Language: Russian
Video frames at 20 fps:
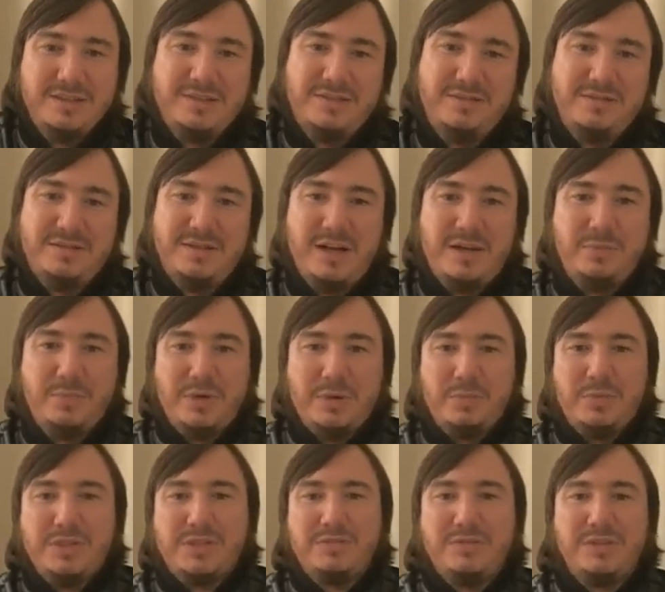как
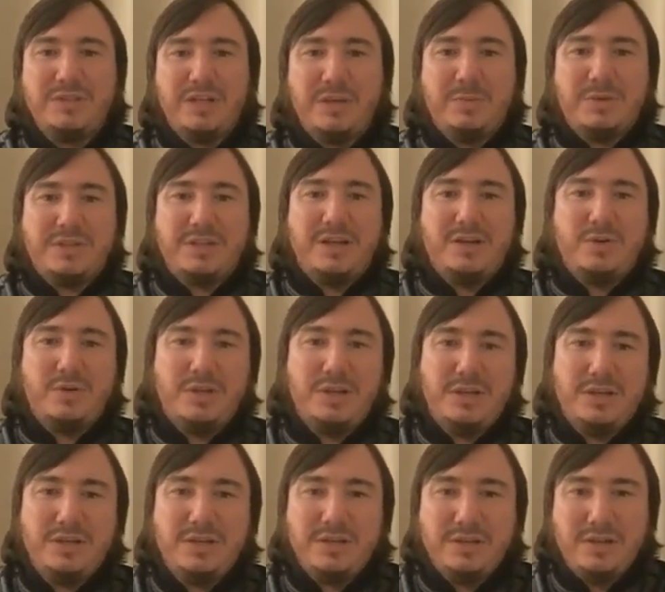приписывается к посланнику
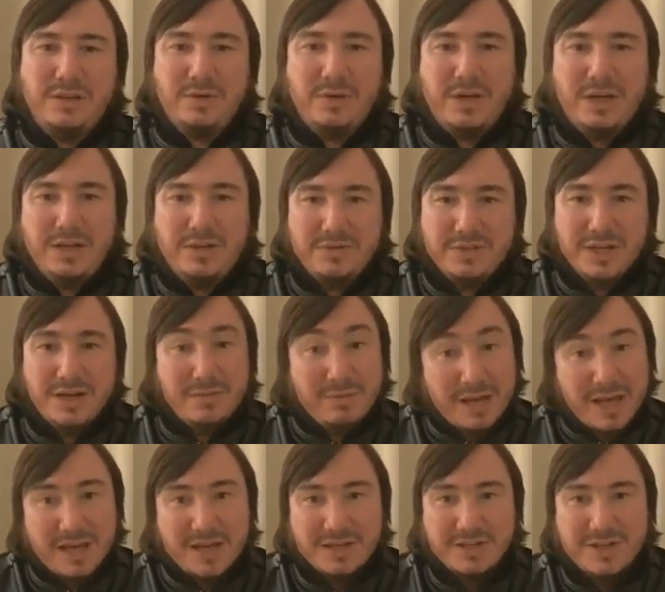Аллаха, саллаху алейхи вассалям,
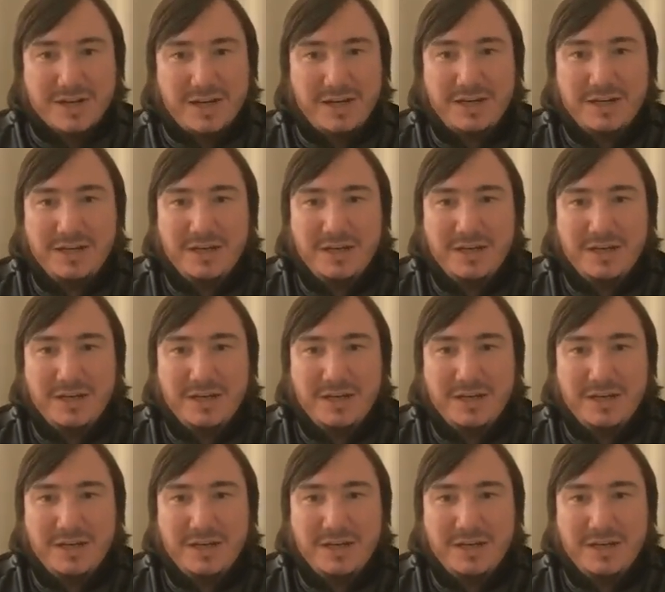ля ясих,